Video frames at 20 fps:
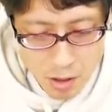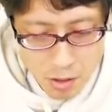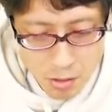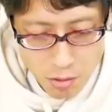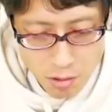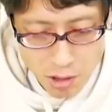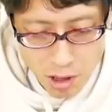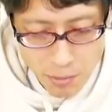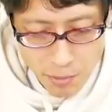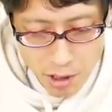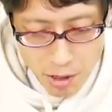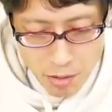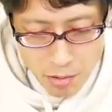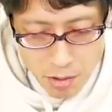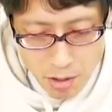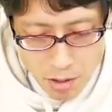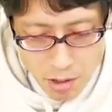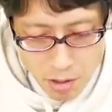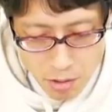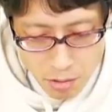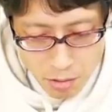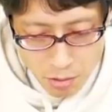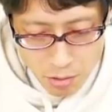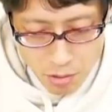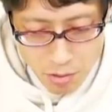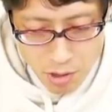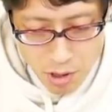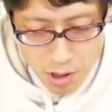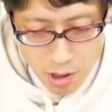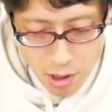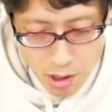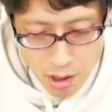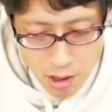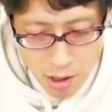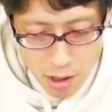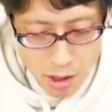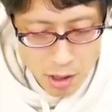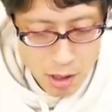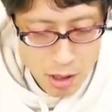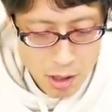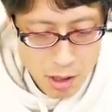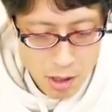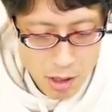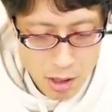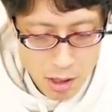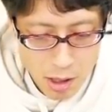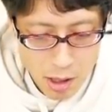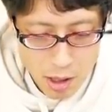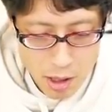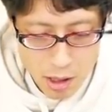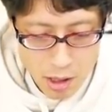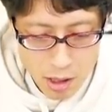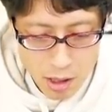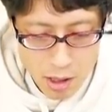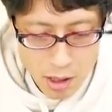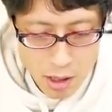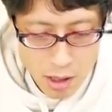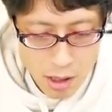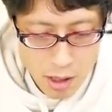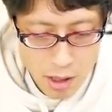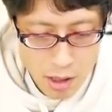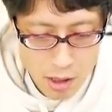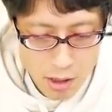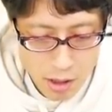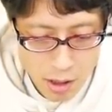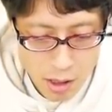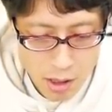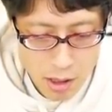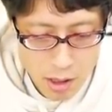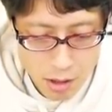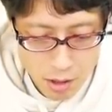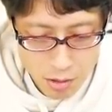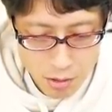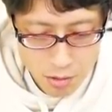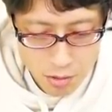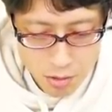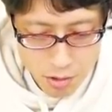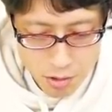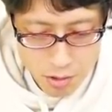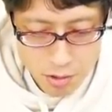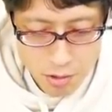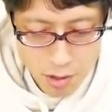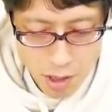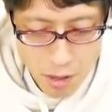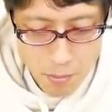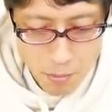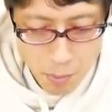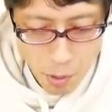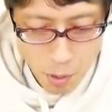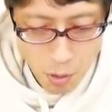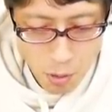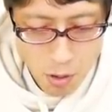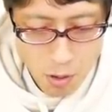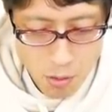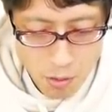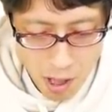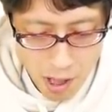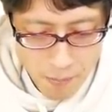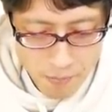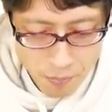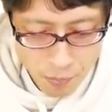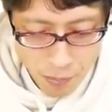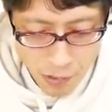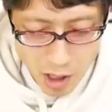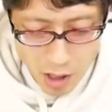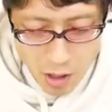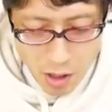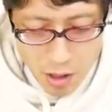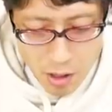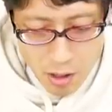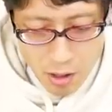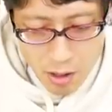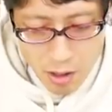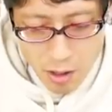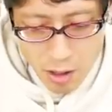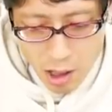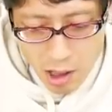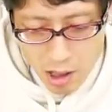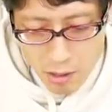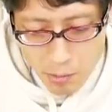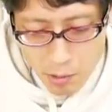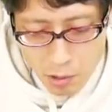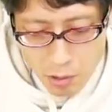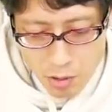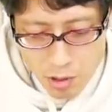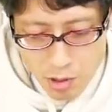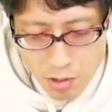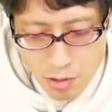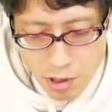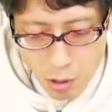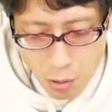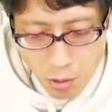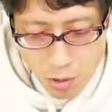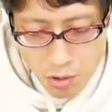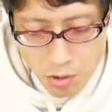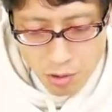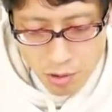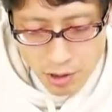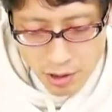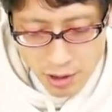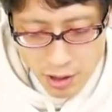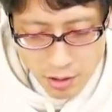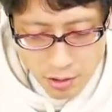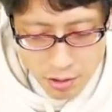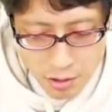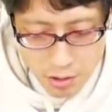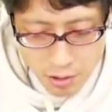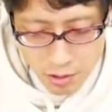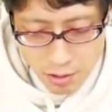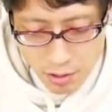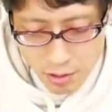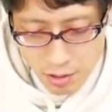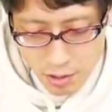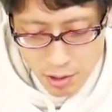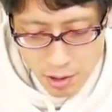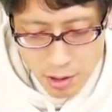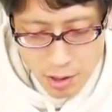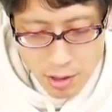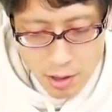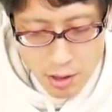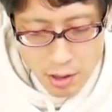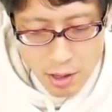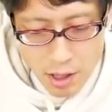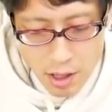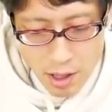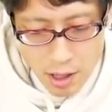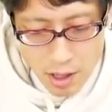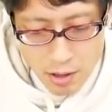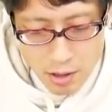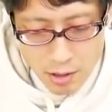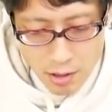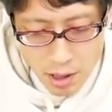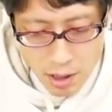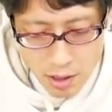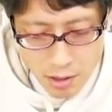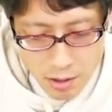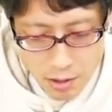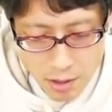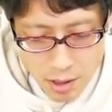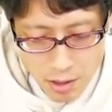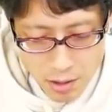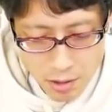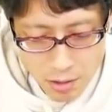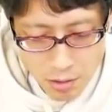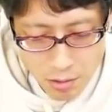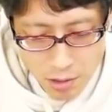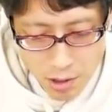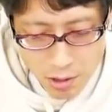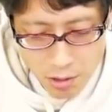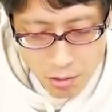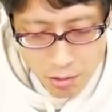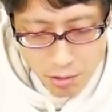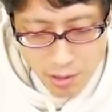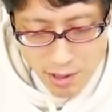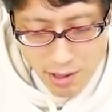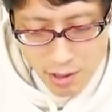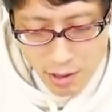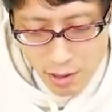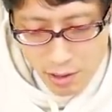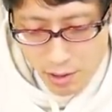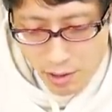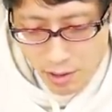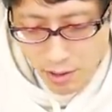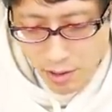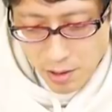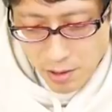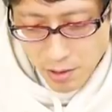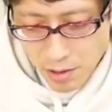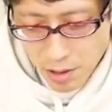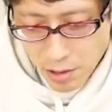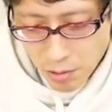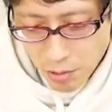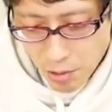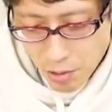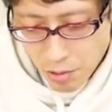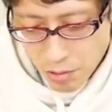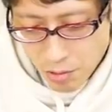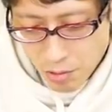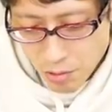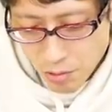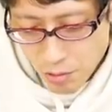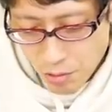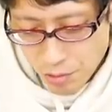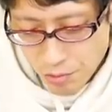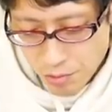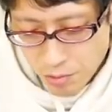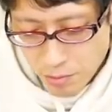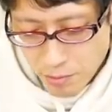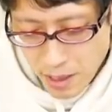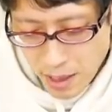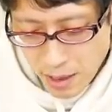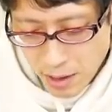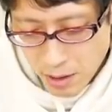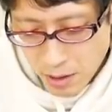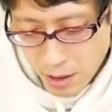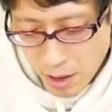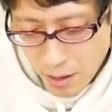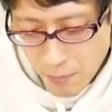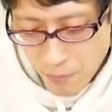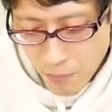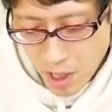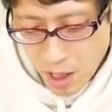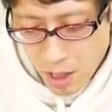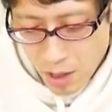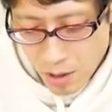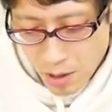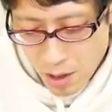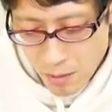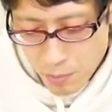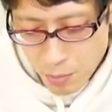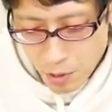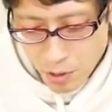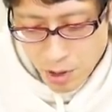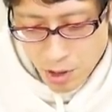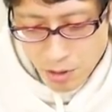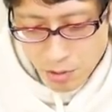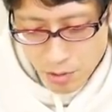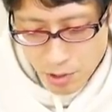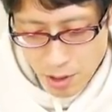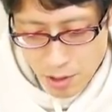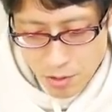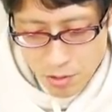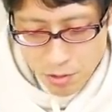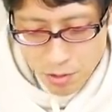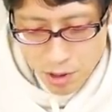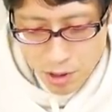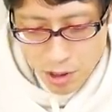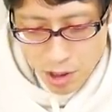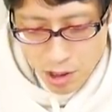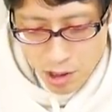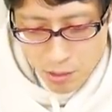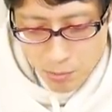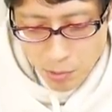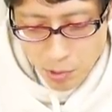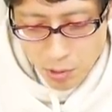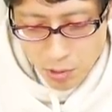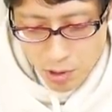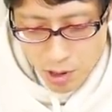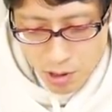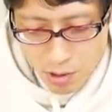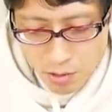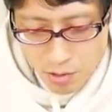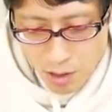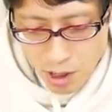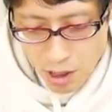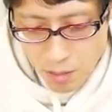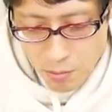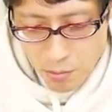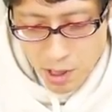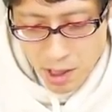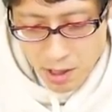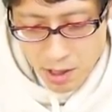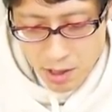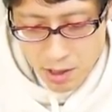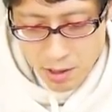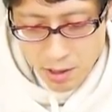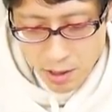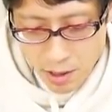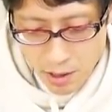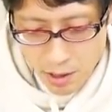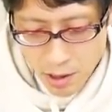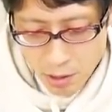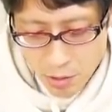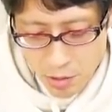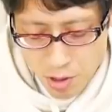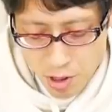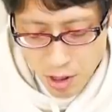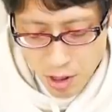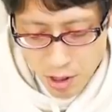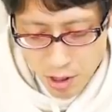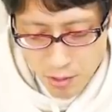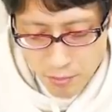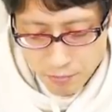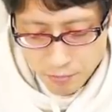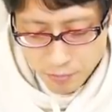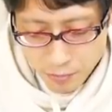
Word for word: 小沢隆一東京慈恵会医科大教授憲法は、えー、学問の自由が保障されず、科学が戦争に動員された戦前の教訓を踏まえて、憲法にじゅうさんじょうに学問の自由が明記されたと指摘。